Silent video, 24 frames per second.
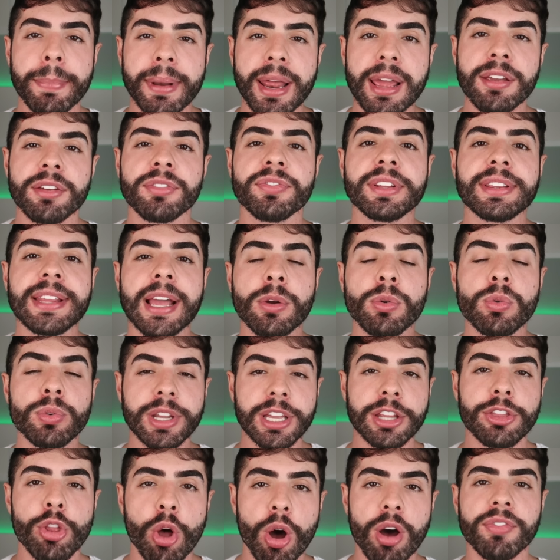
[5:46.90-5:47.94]
para evitar com
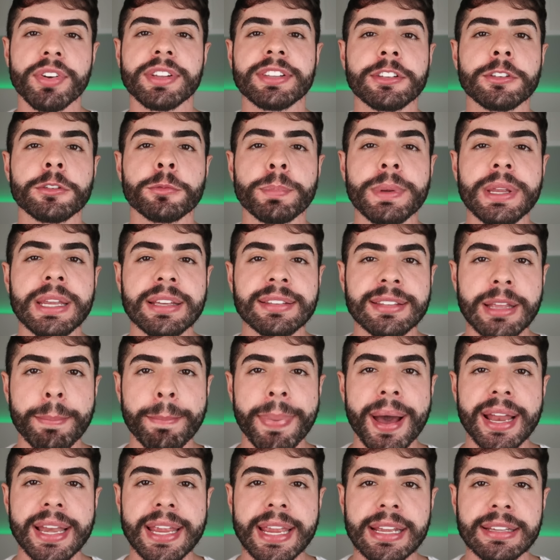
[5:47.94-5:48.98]
que novas espinhas
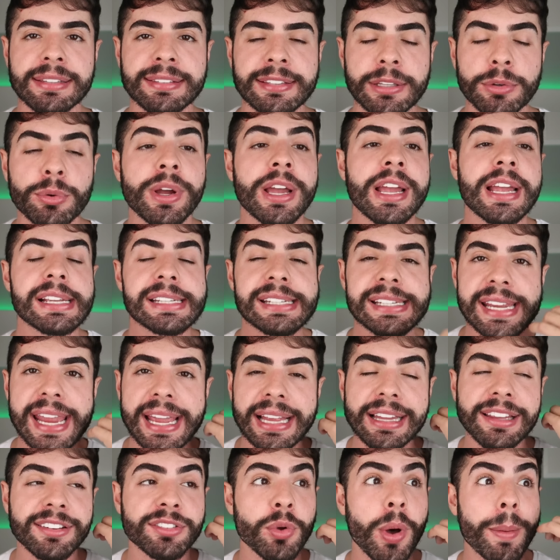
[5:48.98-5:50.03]
apareçam, que
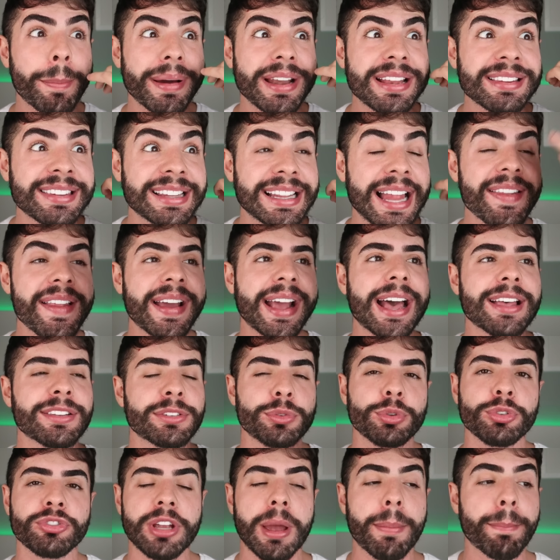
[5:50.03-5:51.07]
elas vão aparecer lá na
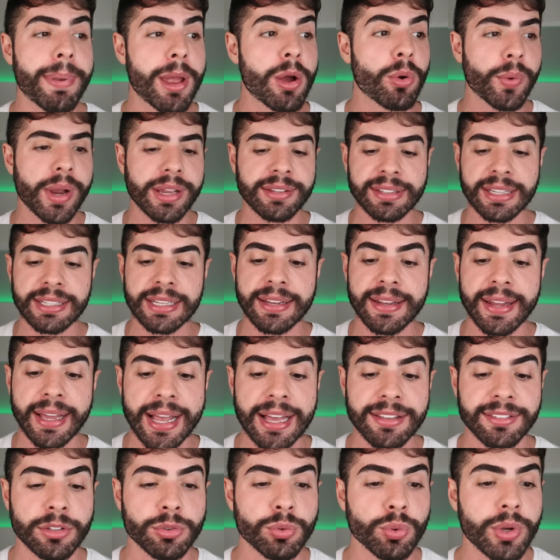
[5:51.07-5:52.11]
Casa do Chapéu, com a esquina da
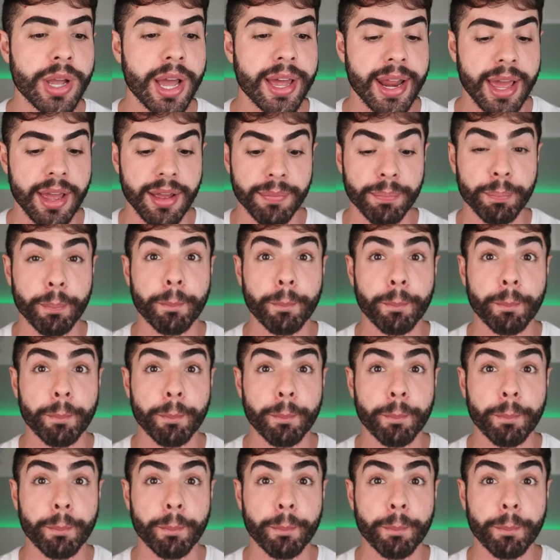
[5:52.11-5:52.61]
casa do cara.